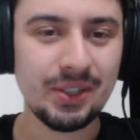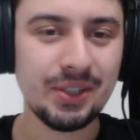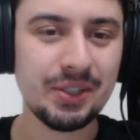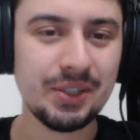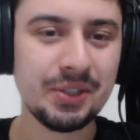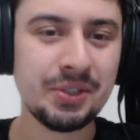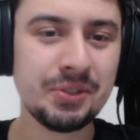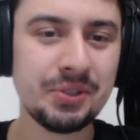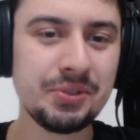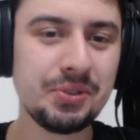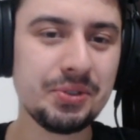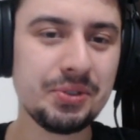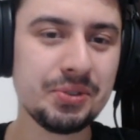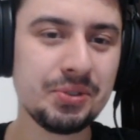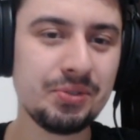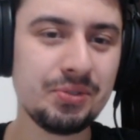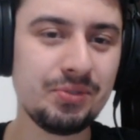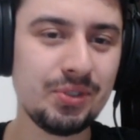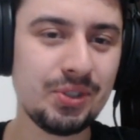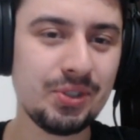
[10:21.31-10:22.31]
E, chodzi
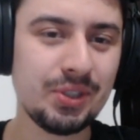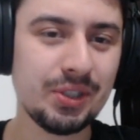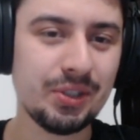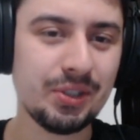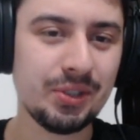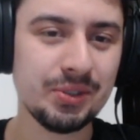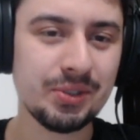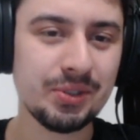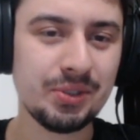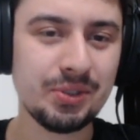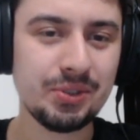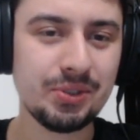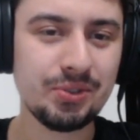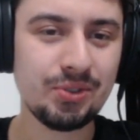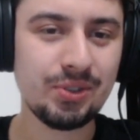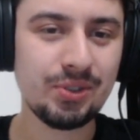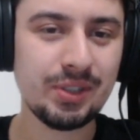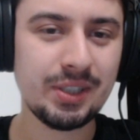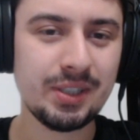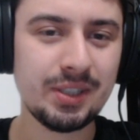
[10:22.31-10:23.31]
oczywiście o
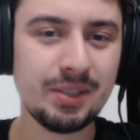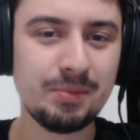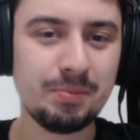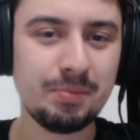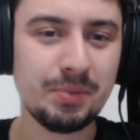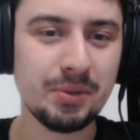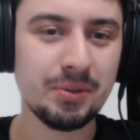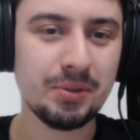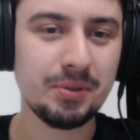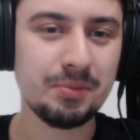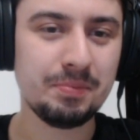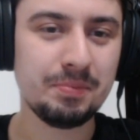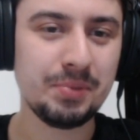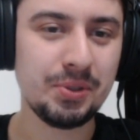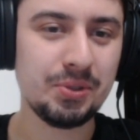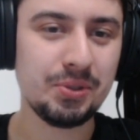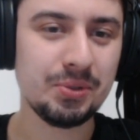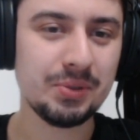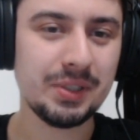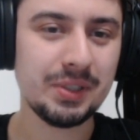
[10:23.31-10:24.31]
to, że po
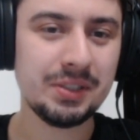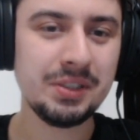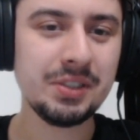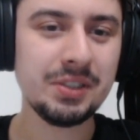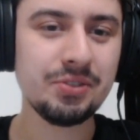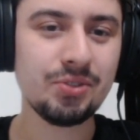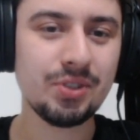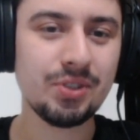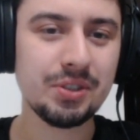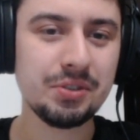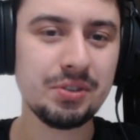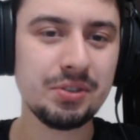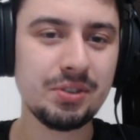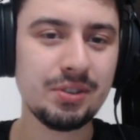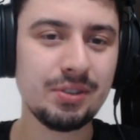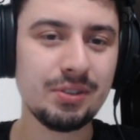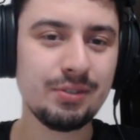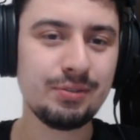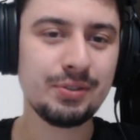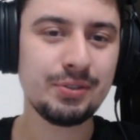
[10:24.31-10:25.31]
biciu na C6